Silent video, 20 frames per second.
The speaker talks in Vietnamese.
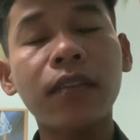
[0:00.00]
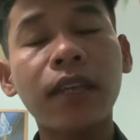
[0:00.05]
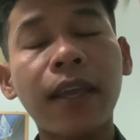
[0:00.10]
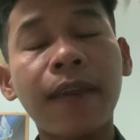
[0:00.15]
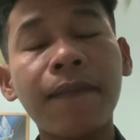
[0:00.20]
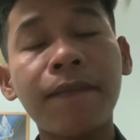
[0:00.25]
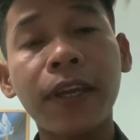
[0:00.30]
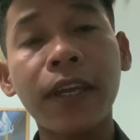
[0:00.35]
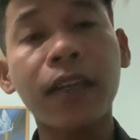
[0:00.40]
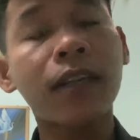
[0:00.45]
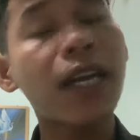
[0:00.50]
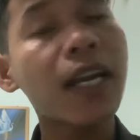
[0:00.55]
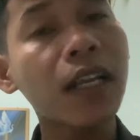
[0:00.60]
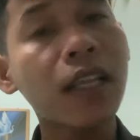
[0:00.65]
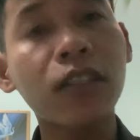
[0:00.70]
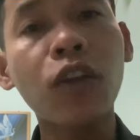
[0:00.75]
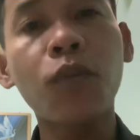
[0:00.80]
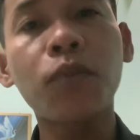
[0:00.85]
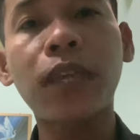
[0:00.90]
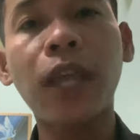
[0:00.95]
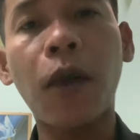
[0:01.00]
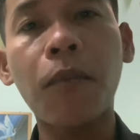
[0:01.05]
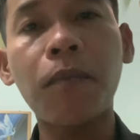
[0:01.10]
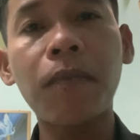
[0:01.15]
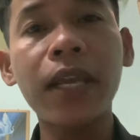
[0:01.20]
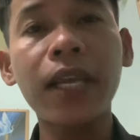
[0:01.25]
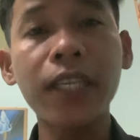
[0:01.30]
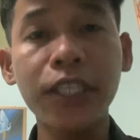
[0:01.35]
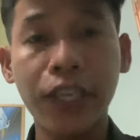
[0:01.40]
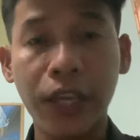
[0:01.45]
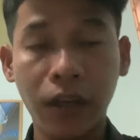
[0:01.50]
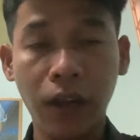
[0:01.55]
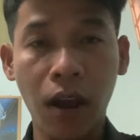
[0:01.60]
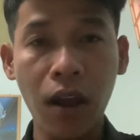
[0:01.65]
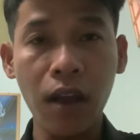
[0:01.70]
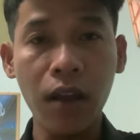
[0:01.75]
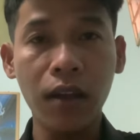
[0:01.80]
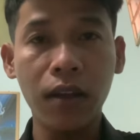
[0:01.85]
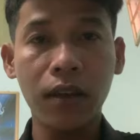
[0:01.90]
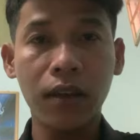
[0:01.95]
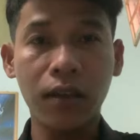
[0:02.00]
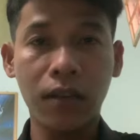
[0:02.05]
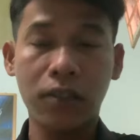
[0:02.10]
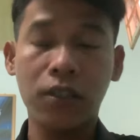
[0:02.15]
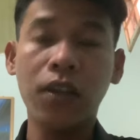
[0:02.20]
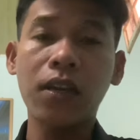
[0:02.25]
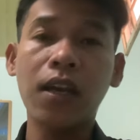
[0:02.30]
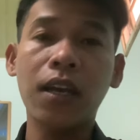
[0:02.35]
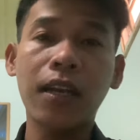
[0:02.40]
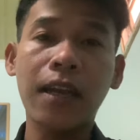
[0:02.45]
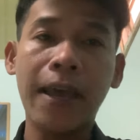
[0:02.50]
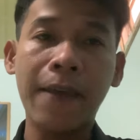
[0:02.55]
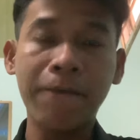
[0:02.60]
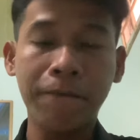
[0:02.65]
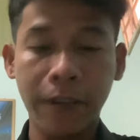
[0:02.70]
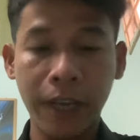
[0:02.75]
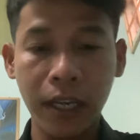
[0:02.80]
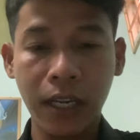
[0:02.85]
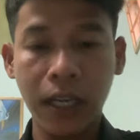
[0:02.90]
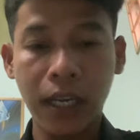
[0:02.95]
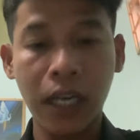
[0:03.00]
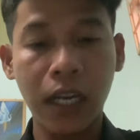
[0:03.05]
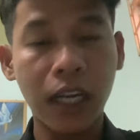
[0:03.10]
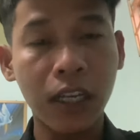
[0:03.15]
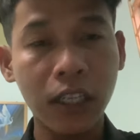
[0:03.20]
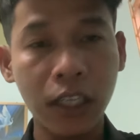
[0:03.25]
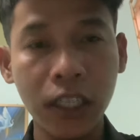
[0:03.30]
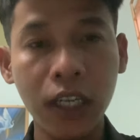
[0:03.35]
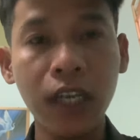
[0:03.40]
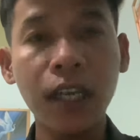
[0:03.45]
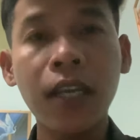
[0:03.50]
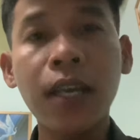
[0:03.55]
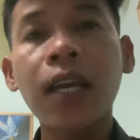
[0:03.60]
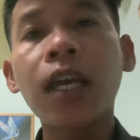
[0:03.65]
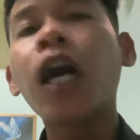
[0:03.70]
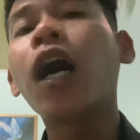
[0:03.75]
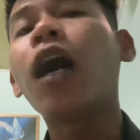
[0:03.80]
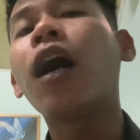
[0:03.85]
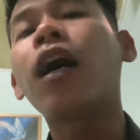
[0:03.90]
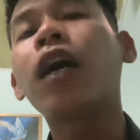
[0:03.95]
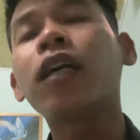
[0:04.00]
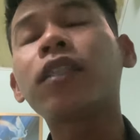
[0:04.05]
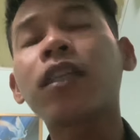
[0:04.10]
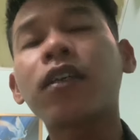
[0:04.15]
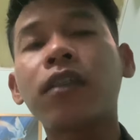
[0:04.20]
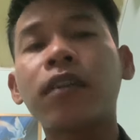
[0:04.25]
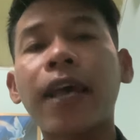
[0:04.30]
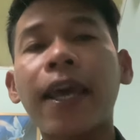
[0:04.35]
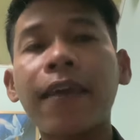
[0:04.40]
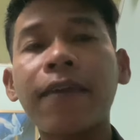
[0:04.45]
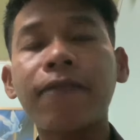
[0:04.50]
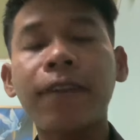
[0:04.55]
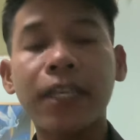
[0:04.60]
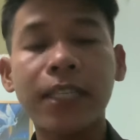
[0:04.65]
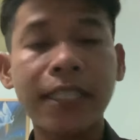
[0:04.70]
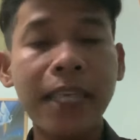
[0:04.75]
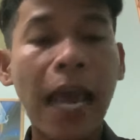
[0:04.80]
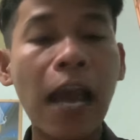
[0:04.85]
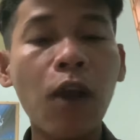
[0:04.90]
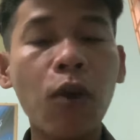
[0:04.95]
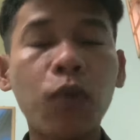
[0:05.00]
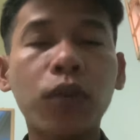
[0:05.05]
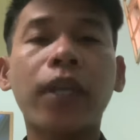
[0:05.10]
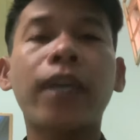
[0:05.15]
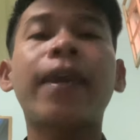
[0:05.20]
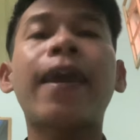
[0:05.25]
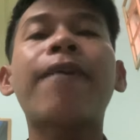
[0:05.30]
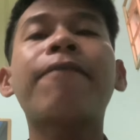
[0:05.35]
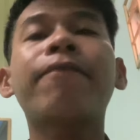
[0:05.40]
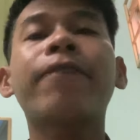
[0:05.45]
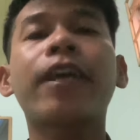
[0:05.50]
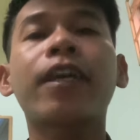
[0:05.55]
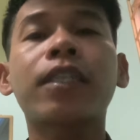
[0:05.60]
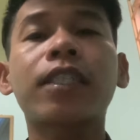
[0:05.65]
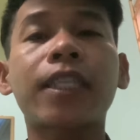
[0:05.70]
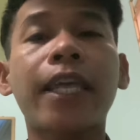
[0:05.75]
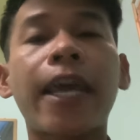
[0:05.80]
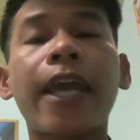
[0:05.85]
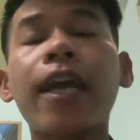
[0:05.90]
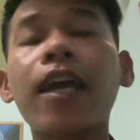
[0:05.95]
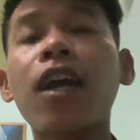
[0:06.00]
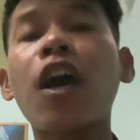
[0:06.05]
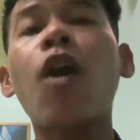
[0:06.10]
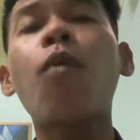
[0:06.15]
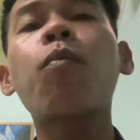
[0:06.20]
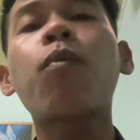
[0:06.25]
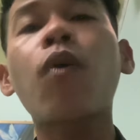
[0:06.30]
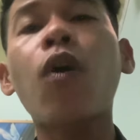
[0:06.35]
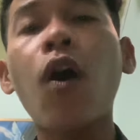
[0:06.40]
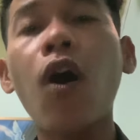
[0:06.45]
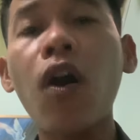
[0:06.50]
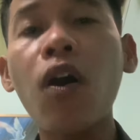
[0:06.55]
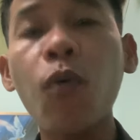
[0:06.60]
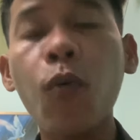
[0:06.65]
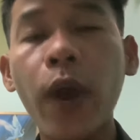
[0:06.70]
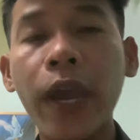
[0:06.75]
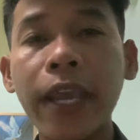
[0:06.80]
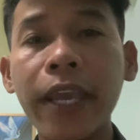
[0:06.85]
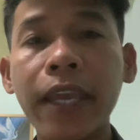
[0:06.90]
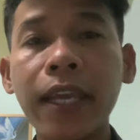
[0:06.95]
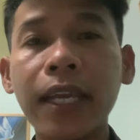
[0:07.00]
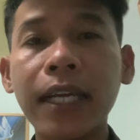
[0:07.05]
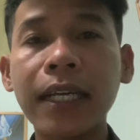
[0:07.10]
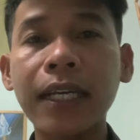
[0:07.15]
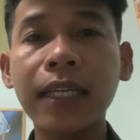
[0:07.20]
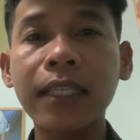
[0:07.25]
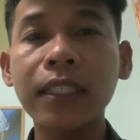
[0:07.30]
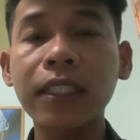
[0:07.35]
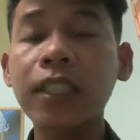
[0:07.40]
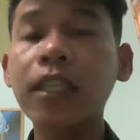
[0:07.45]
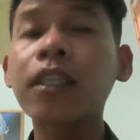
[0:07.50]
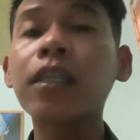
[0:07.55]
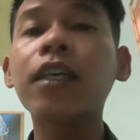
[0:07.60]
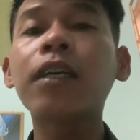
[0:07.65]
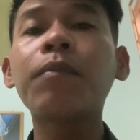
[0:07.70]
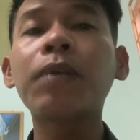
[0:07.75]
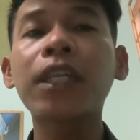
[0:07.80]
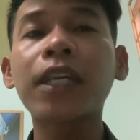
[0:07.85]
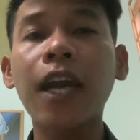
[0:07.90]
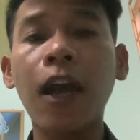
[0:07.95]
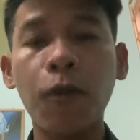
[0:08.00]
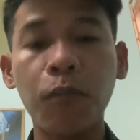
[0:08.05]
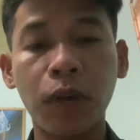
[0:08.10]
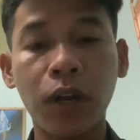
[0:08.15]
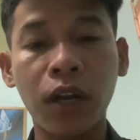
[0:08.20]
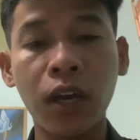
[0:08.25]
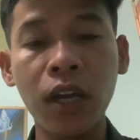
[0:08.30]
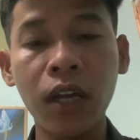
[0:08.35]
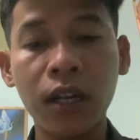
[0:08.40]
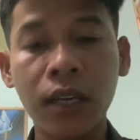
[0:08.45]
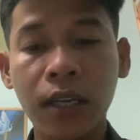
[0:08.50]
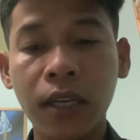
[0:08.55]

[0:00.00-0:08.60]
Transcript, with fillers: em việc rất là tôn trọng mấy cái chuyện đó cho nên là em việc hứa à, từ đây về sau thì em Việt sẽ không có quay uh, sư Minh Không nữa